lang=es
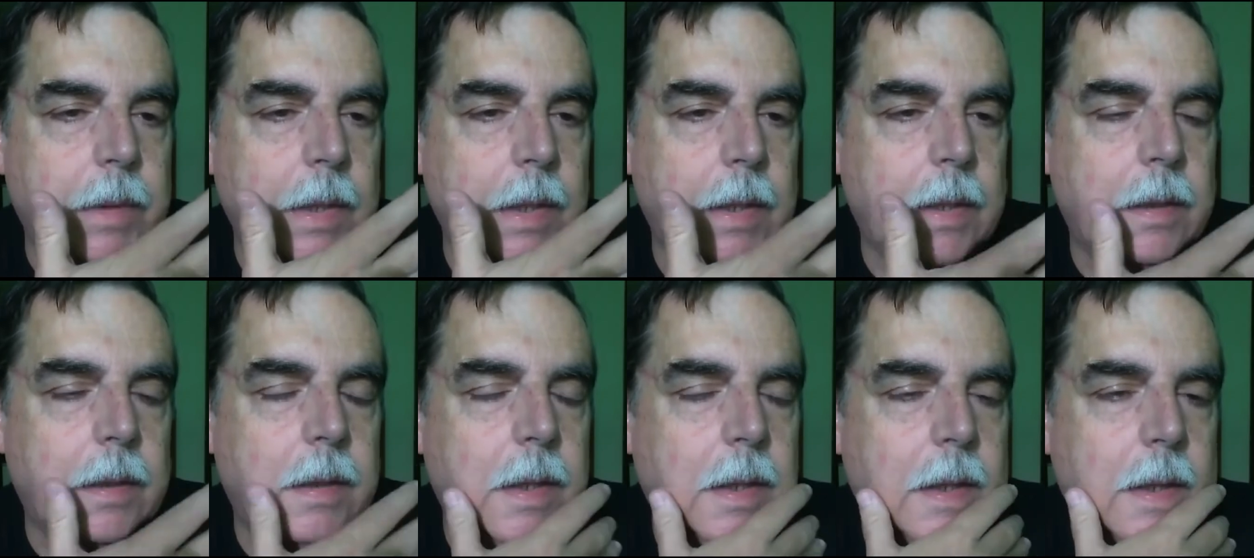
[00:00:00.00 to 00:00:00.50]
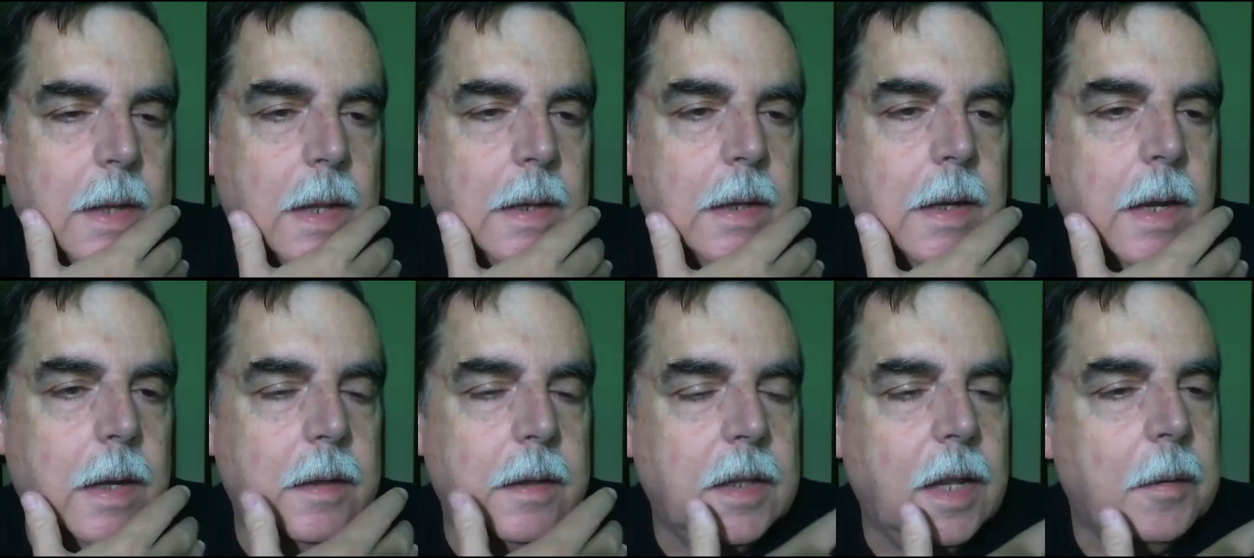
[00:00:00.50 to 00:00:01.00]
de
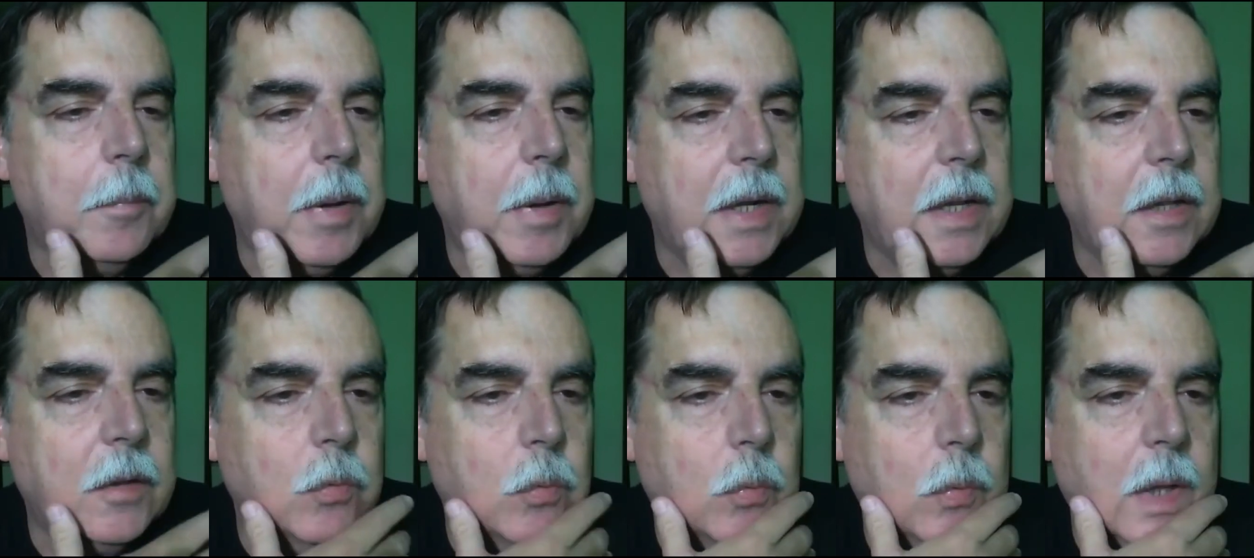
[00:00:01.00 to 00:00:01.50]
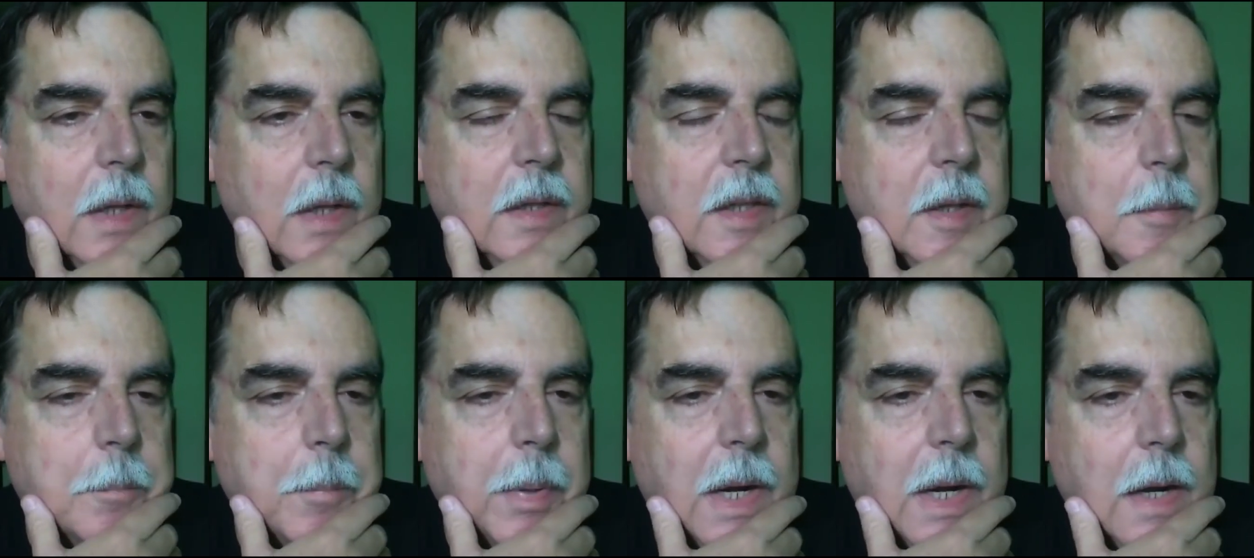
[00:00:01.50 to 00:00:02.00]
analizar varias jugadas
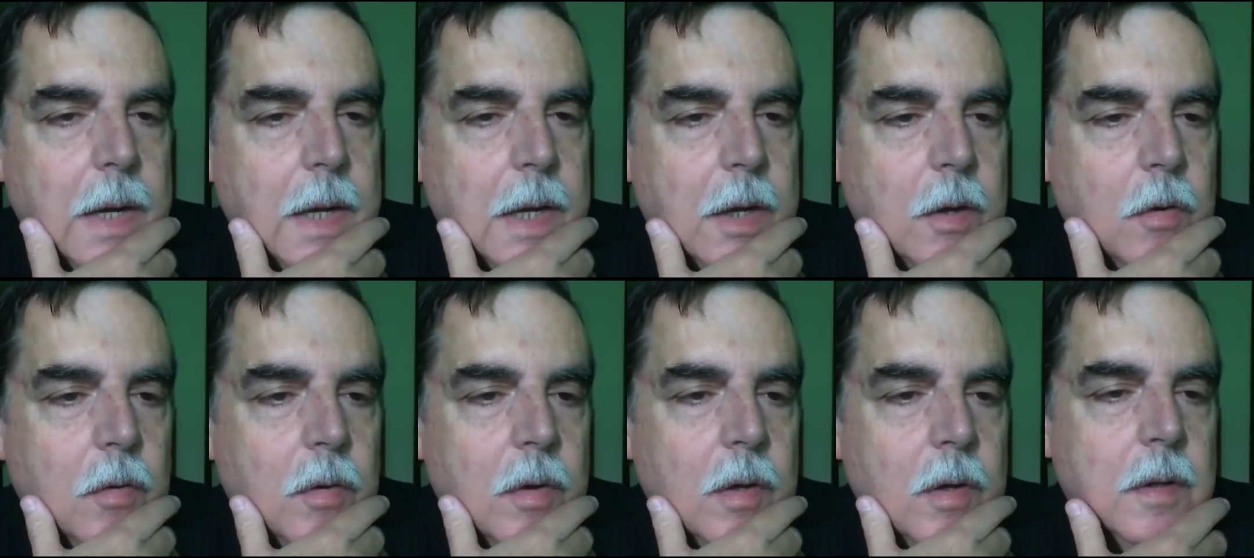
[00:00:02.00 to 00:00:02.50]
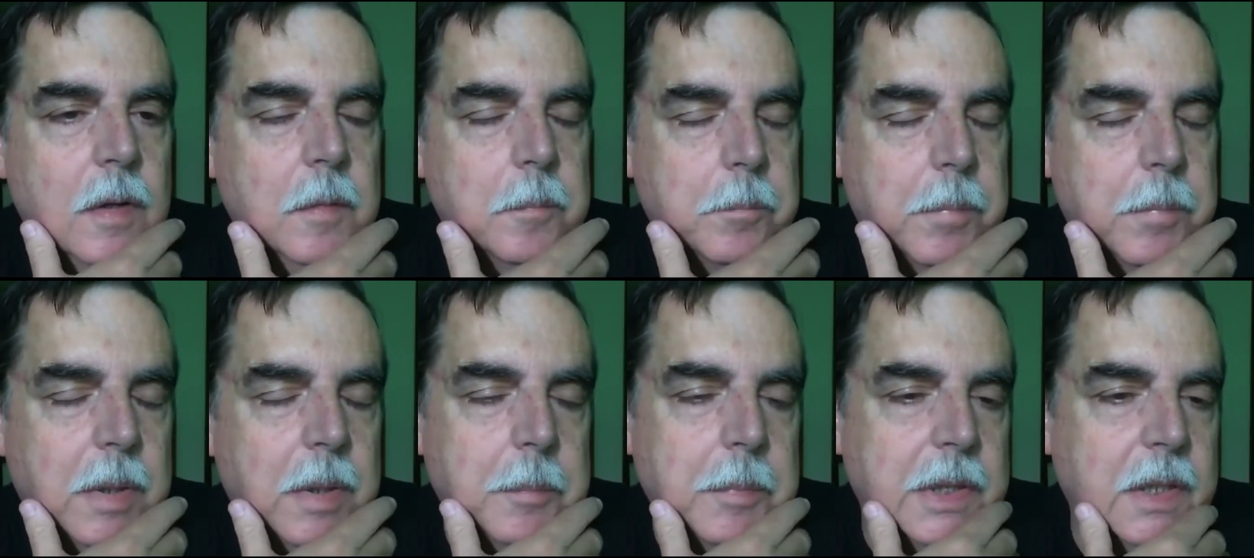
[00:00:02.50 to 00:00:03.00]
en paralelo
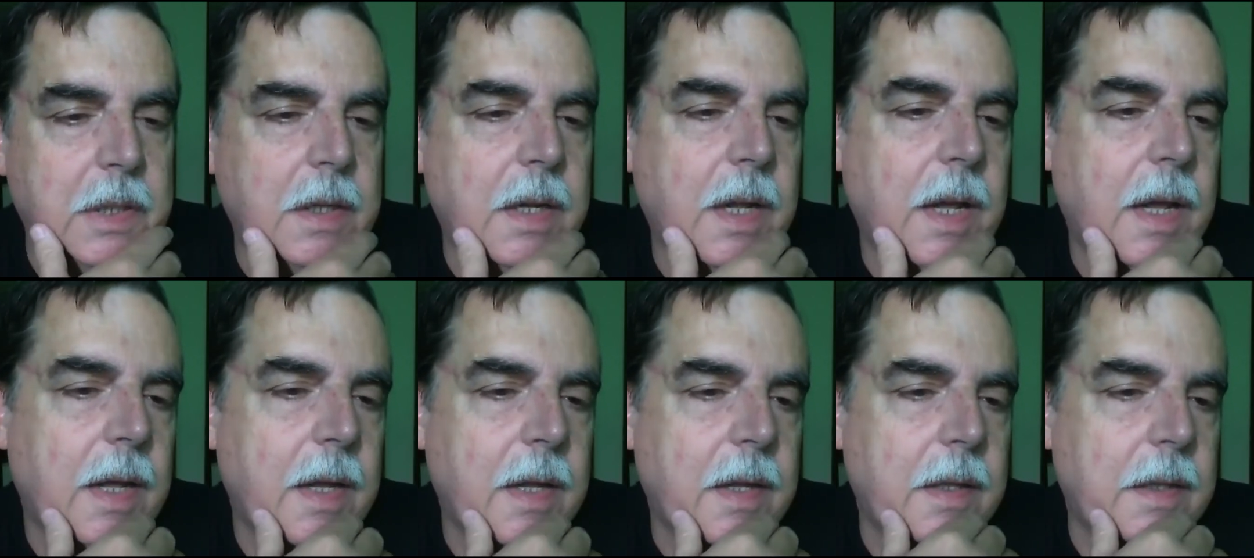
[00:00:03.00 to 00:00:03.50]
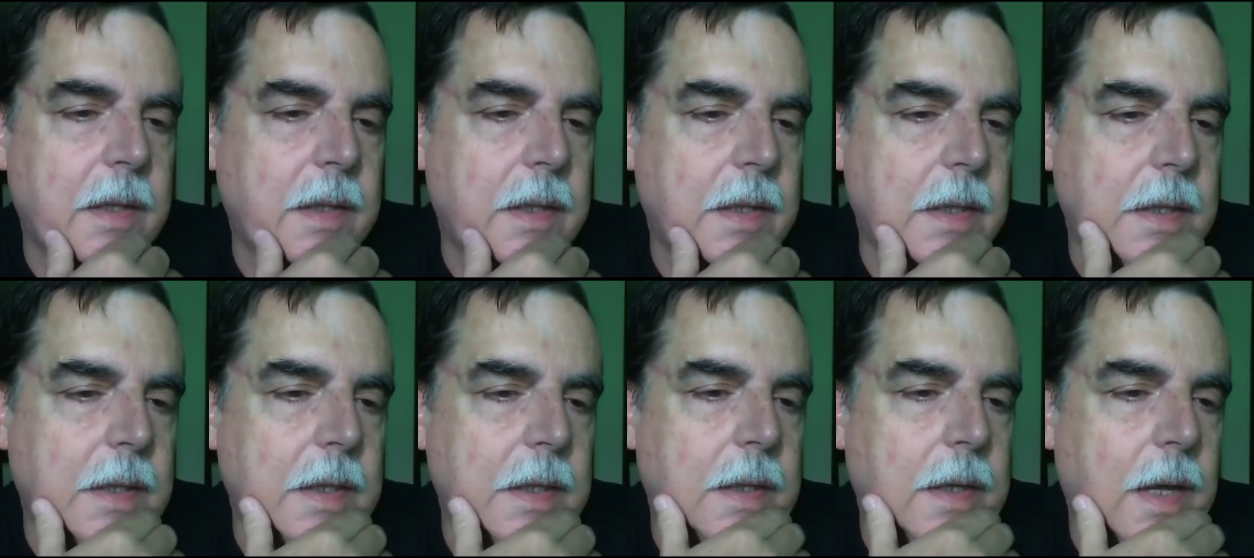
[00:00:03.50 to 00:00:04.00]
permitiría
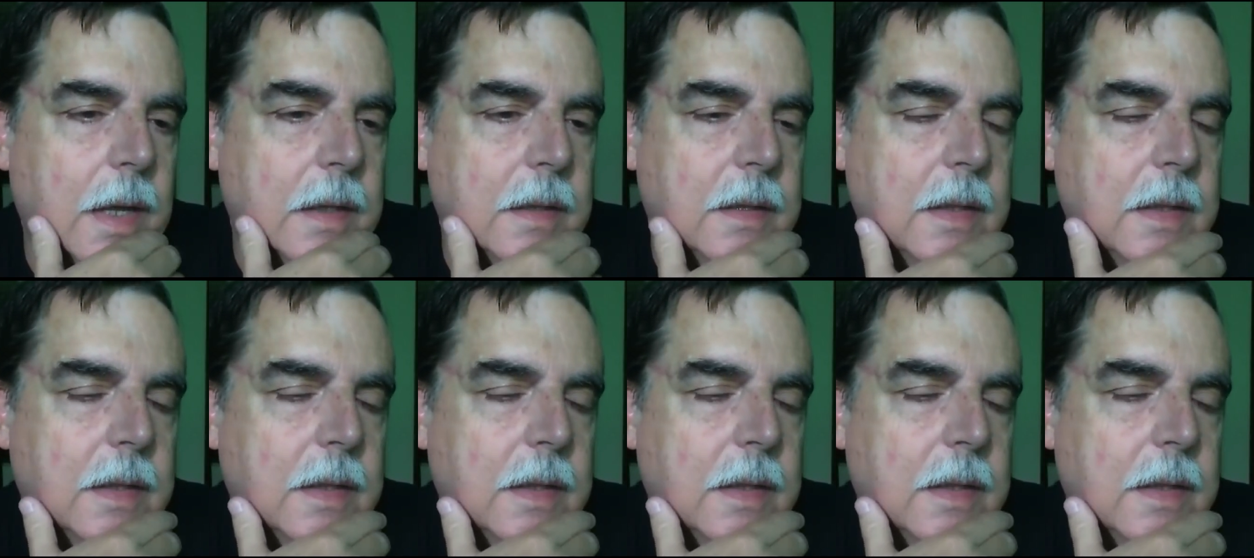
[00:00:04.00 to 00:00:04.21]
eh,